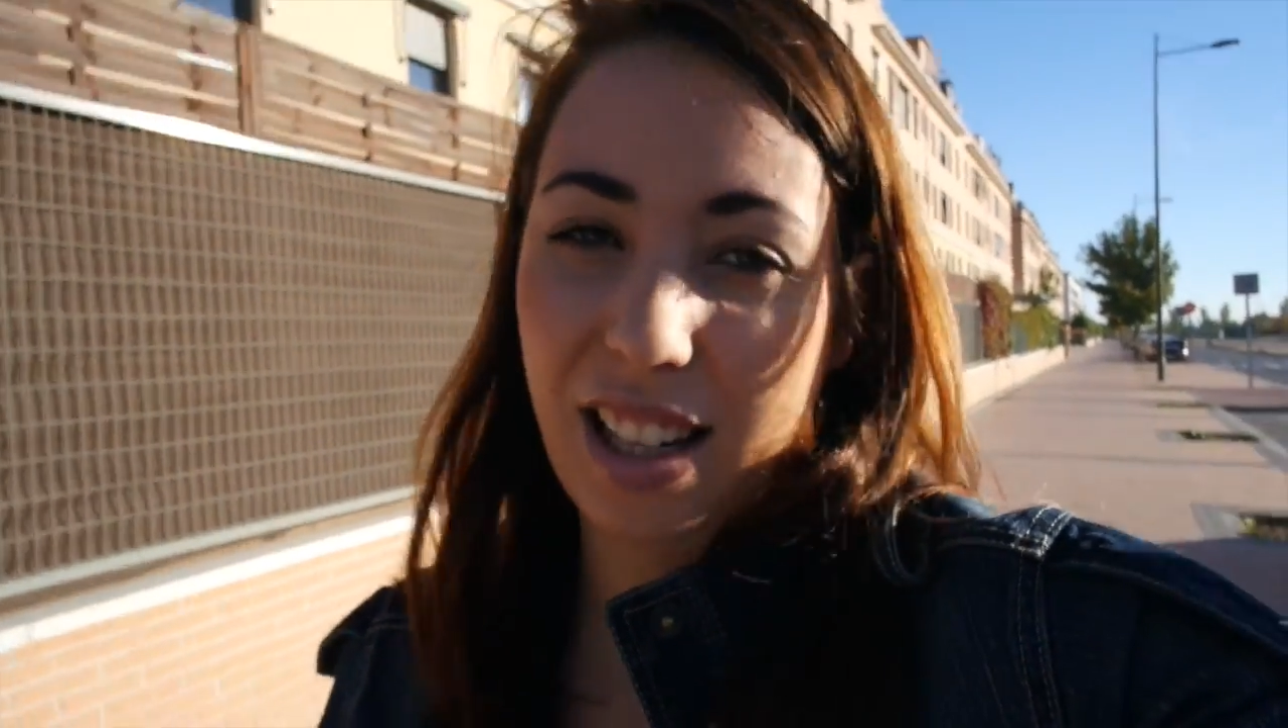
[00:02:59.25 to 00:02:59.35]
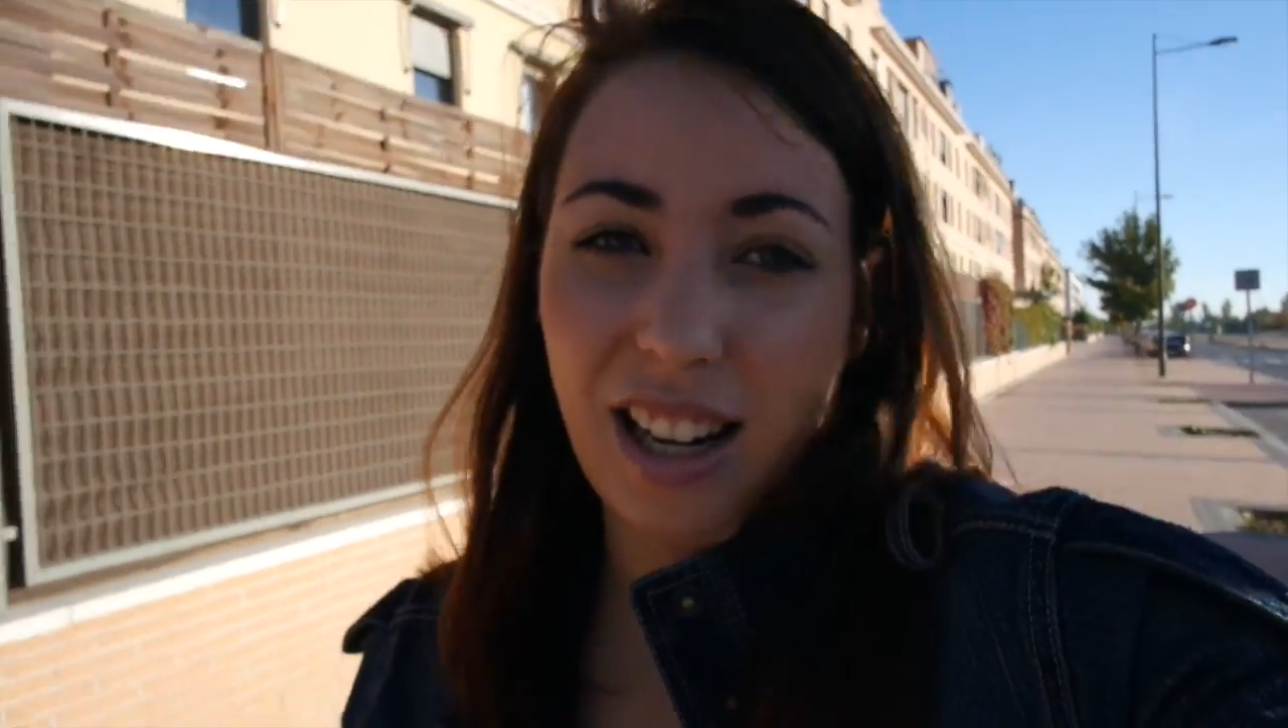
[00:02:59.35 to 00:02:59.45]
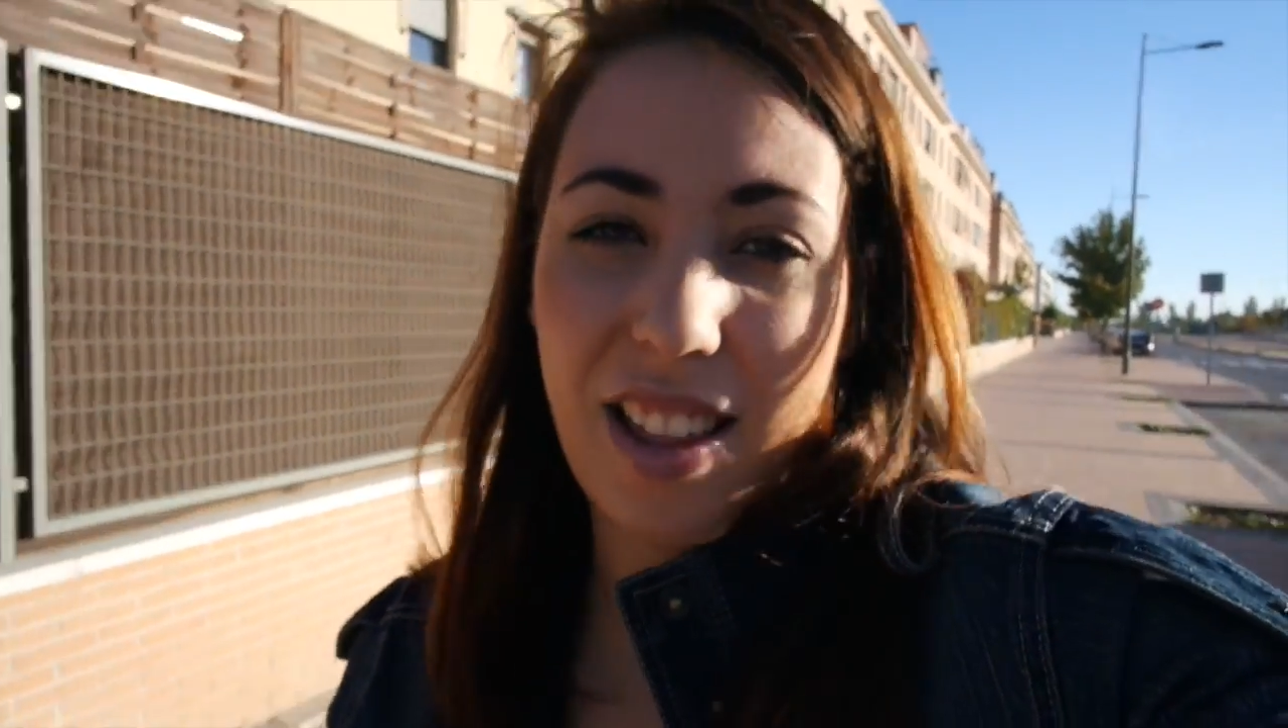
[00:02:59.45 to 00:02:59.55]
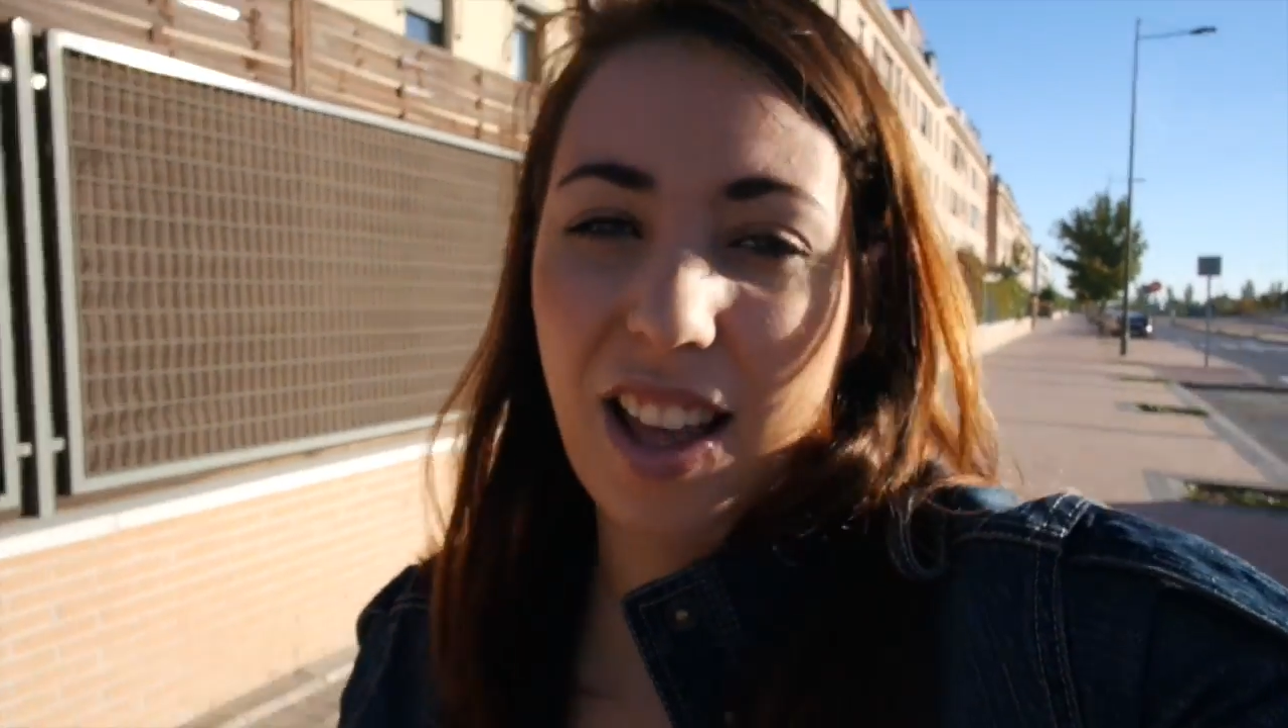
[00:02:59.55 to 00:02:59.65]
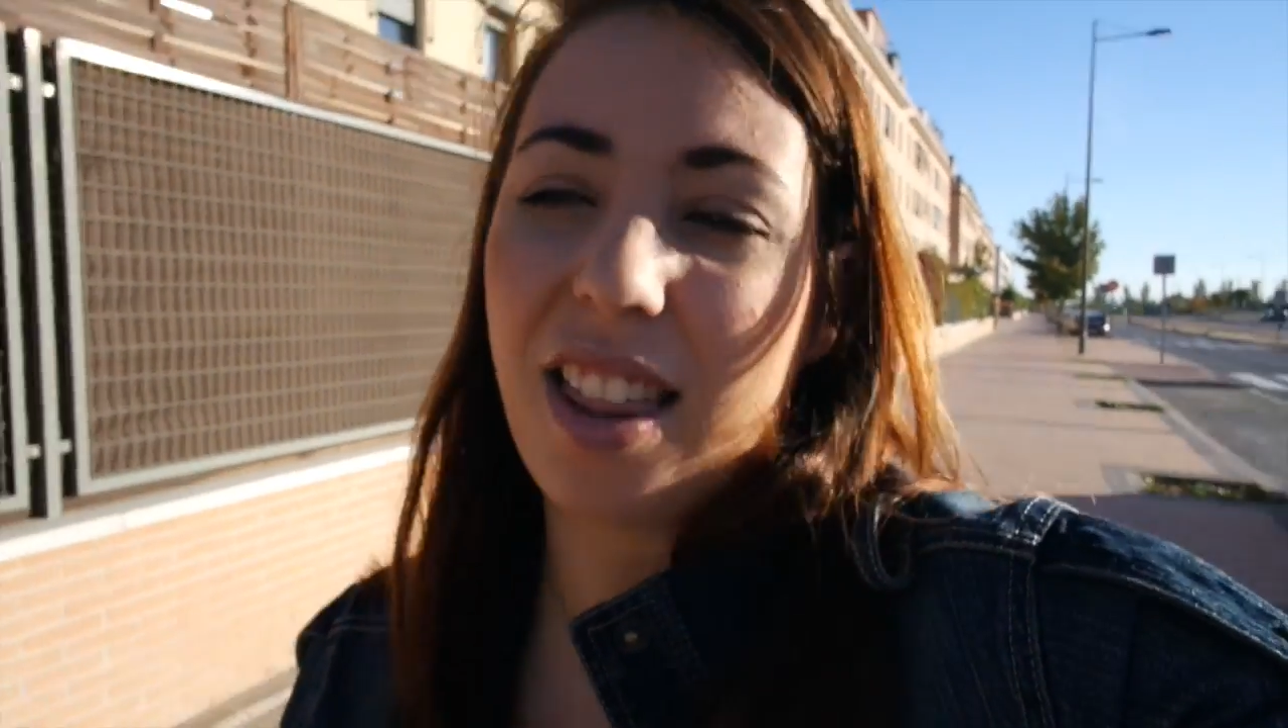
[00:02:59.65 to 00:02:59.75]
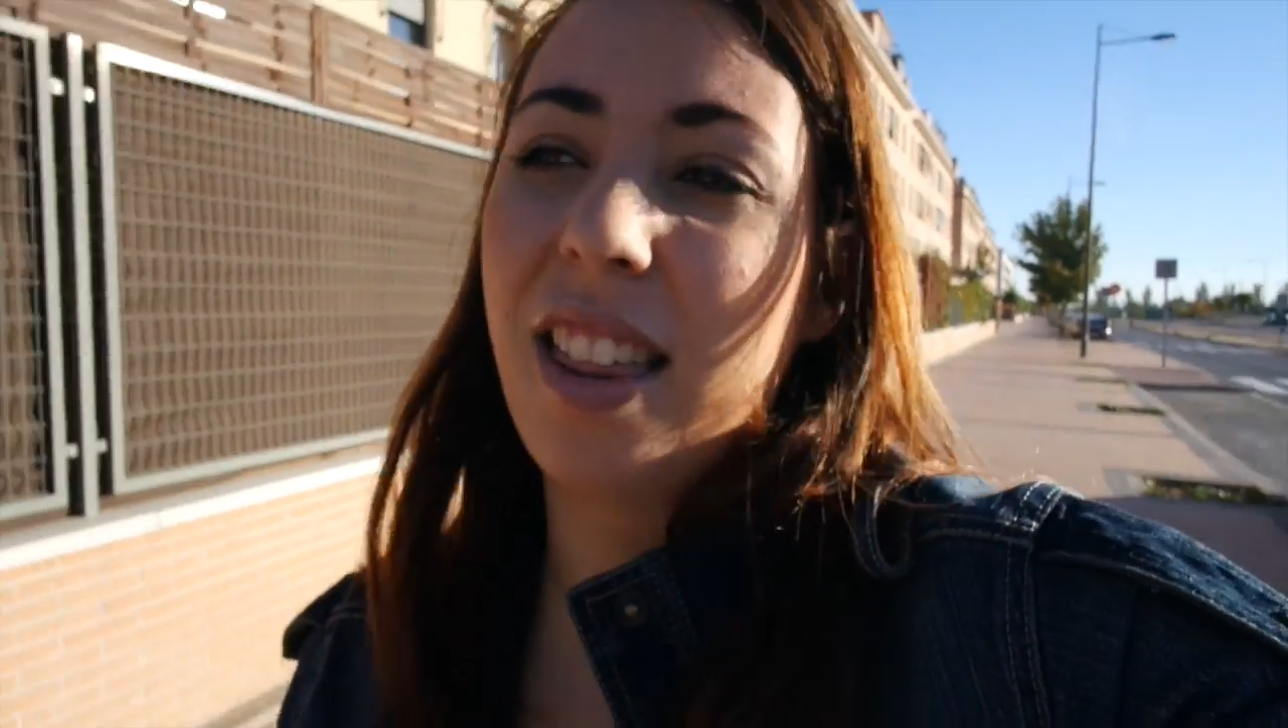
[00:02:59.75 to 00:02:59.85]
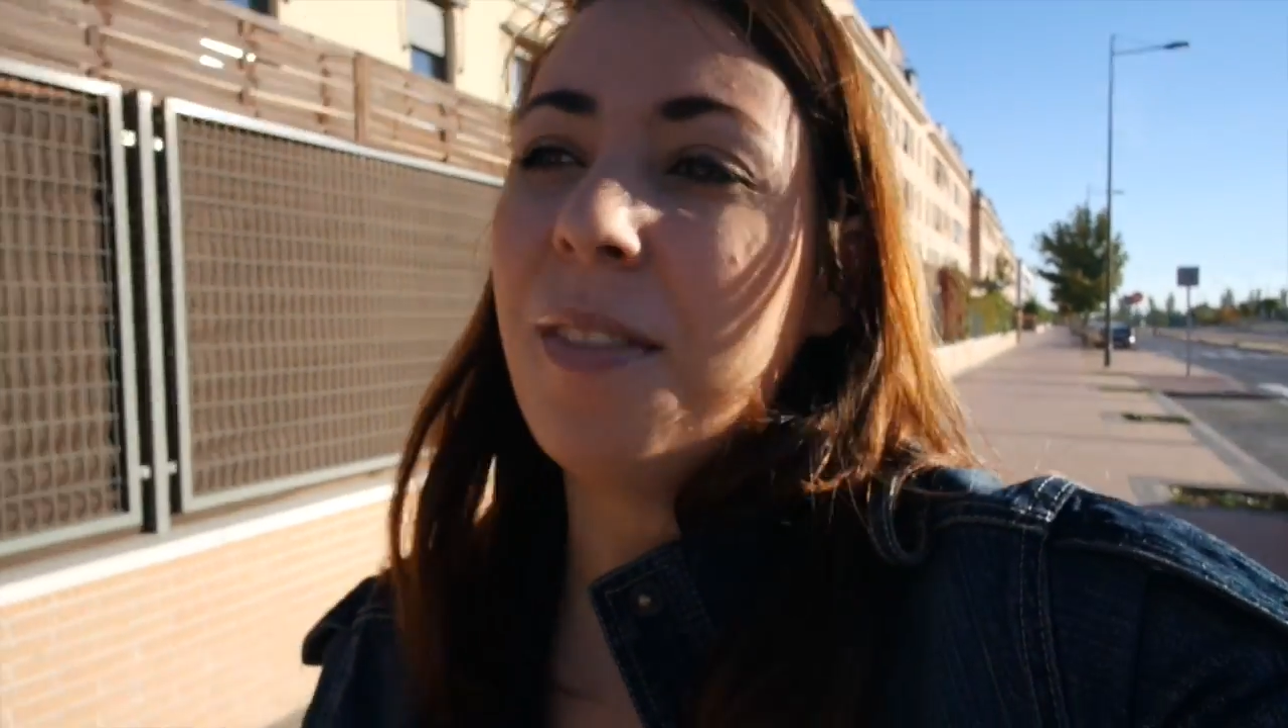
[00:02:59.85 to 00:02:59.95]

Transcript: realidad.